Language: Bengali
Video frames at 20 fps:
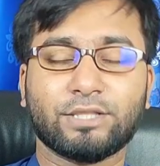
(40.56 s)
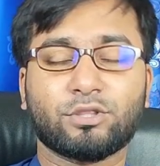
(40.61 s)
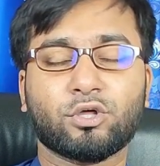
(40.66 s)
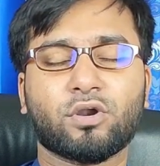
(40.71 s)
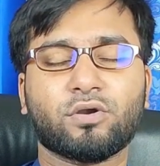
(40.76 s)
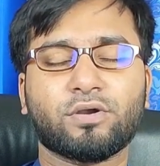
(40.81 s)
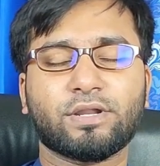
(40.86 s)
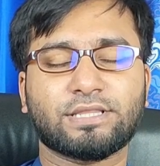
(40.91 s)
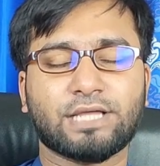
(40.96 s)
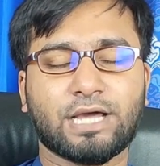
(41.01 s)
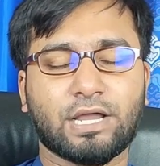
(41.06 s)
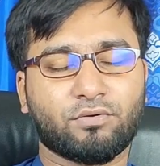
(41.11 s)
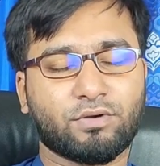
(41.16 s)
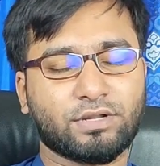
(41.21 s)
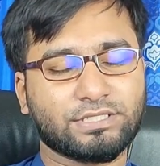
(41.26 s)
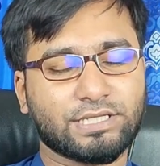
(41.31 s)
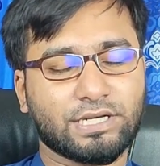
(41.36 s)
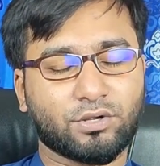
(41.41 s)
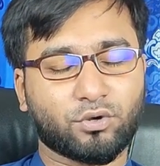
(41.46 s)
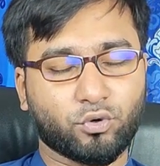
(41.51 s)
এ ধরনের
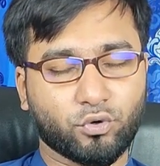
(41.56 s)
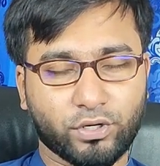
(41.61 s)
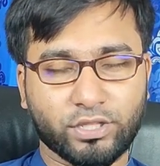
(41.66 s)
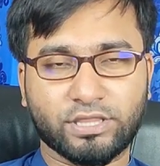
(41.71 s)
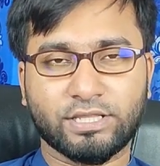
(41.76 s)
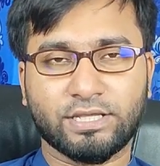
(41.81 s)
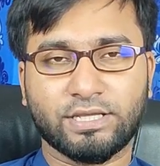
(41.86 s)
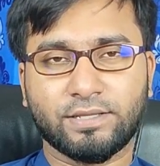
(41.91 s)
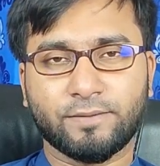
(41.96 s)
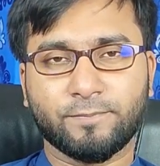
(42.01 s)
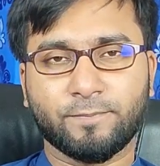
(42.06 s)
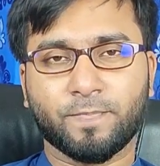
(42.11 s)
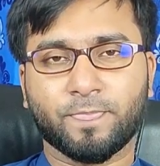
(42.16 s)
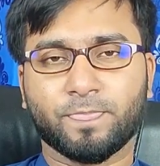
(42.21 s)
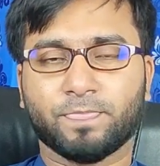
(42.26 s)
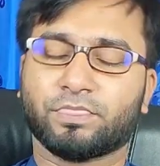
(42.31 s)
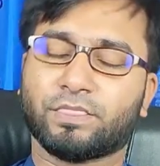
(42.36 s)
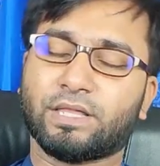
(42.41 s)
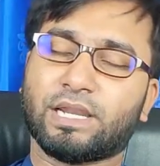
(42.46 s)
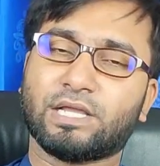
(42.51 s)
ধারণা যারা করেছে
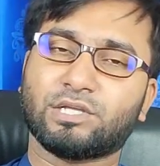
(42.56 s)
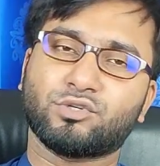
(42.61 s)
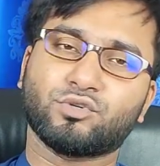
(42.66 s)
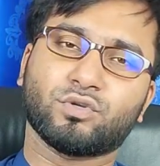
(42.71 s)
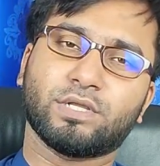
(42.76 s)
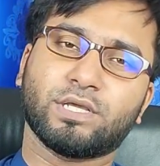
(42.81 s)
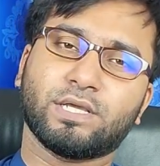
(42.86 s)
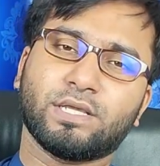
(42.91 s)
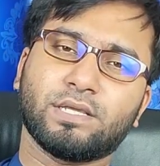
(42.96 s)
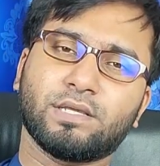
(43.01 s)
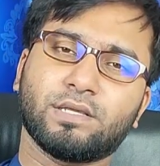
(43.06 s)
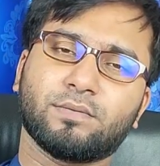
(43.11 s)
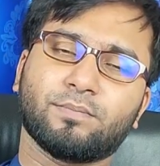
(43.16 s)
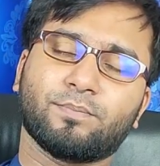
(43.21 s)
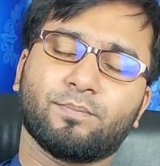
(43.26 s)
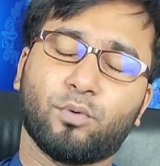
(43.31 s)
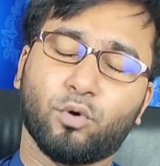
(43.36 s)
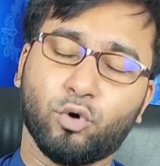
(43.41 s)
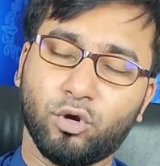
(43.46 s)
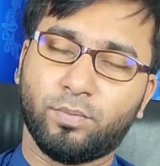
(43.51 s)
তারা আসলে
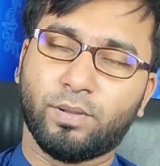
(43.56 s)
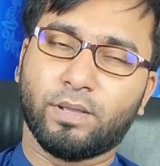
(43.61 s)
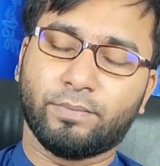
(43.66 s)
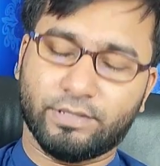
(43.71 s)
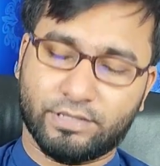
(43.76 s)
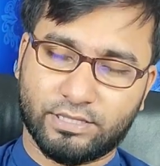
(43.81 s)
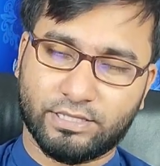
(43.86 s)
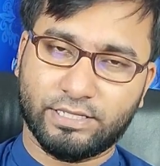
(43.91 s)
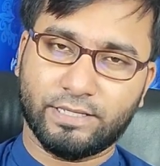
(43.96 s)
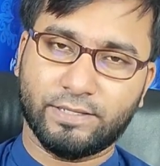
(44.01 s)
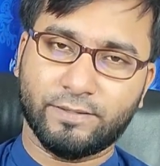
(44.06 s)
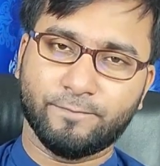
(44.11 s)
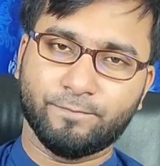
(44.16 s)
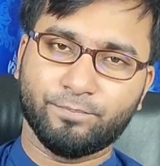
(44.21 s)
ভুল ভেবেছে